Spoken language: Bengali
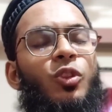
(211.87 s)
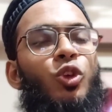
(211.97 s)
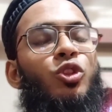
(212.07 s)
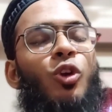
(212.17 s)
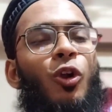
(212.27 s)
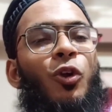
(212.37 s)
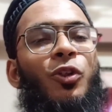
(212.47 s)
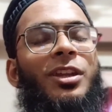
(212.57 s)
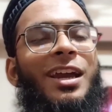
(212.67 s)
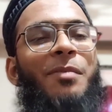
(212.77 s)
তো
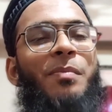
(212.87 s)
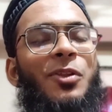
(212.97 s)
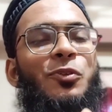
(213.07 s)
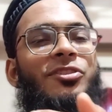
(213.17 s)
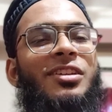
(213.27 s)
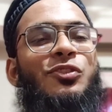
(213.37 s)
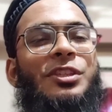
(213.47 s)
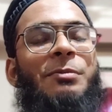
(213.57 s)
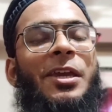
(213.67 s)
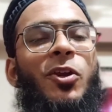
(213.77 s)
তখনকার মানুষরা
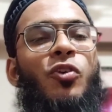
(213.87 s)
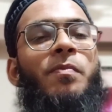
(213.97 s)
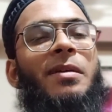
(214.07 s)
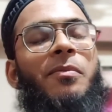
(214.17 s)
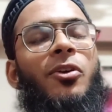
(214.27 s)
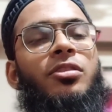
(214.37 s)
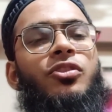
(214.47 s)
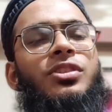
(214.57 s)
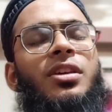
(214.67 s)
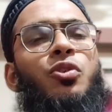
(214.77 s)
যদি এরকমটা বলতো
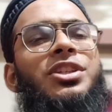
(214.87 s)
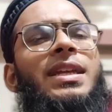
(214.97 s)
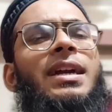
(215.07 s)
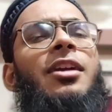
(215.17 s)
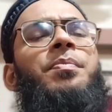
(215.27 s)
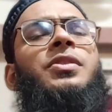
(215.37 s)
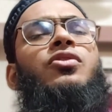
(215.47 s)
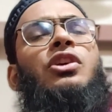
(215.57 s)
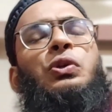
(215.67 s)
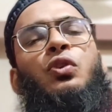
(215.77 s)
যে রোজা রাখার
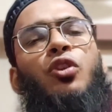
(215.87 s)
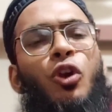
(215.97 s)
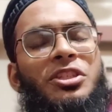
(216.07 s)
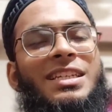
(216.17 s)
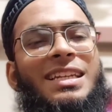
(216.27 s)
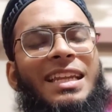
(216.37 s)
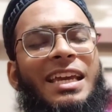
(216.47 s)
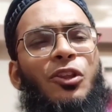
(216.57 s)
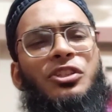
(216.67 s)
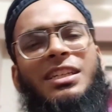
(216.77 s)
পিছনে কোনো লজিক নাই
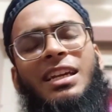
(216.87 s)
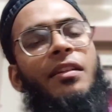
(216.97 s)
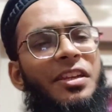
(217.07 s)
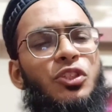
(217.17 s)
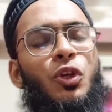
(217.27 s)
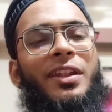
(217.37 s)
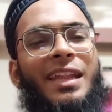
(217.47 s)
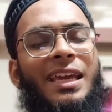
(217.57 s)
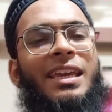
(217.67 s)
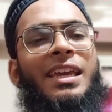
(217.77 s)
লজিক্যাল রিজন
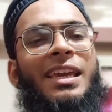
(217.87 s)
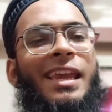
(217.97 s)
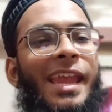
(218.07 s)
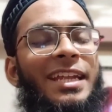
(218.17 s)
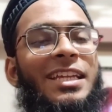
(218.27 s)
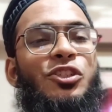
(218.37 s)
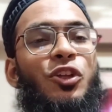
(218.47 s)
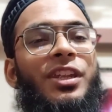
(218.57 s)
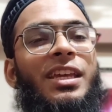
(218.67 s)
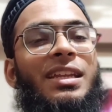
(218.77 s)
নাই এটা
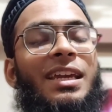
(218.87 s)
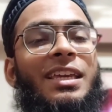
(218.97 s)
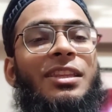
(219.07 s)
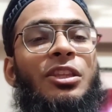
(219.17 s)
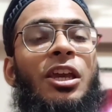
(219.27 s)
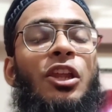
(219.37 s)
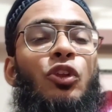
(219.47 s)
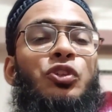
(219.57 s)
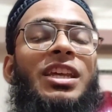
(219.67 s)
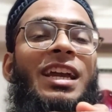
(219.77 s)
সঠিক নাকি
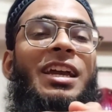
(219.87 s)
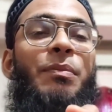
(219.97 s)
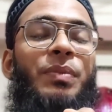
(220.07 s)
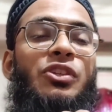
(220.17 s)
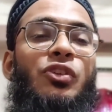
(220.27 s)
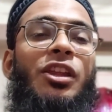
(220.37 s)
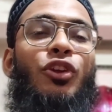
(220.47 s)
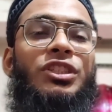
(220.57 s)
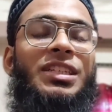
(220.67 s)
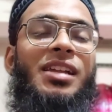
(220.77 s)
রোজা রাখার পিছনে
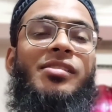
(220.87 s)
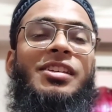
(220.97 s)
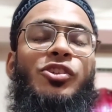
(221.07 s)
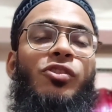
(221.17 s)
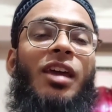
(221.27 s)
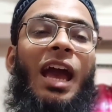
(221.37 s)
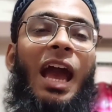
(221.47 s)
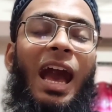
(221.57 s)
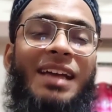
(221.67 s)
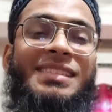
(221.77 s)
লজিক্যাল রিজন
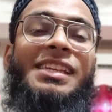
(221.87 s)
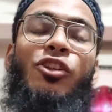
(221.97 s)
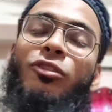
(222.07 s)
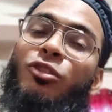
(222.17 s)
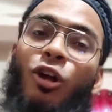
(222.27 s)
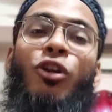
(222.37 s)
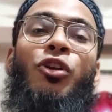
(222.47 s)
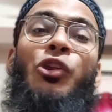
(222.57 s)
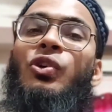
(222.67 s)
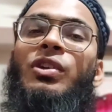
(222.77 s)
আসিল
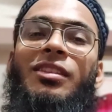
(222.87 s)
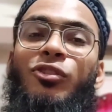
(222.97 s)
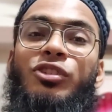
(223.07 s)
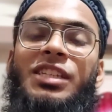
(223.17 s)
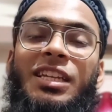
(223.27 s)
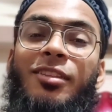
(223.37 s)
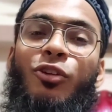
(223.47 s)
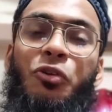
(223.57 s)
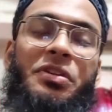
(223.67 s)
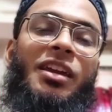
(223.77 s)
তখনও কিন্তু সেটা
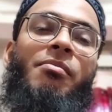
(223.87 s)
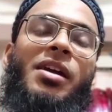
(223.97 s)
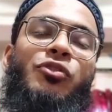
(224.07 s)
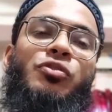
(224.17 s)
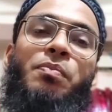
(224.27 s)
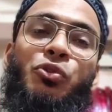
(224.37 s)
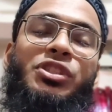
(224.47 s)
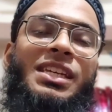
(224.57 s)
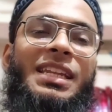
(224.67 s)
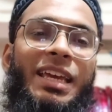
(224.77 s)
তখনকার মানুষ
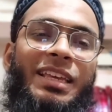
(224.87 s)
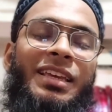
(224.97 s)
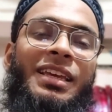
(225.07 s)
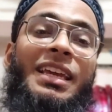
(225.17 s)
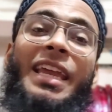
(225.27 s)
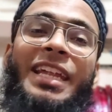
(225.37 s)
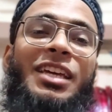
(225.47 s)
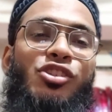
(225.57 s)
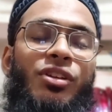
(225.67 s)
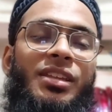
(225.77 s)
বুঝে নাই এটা
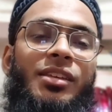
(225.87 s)
সঠিক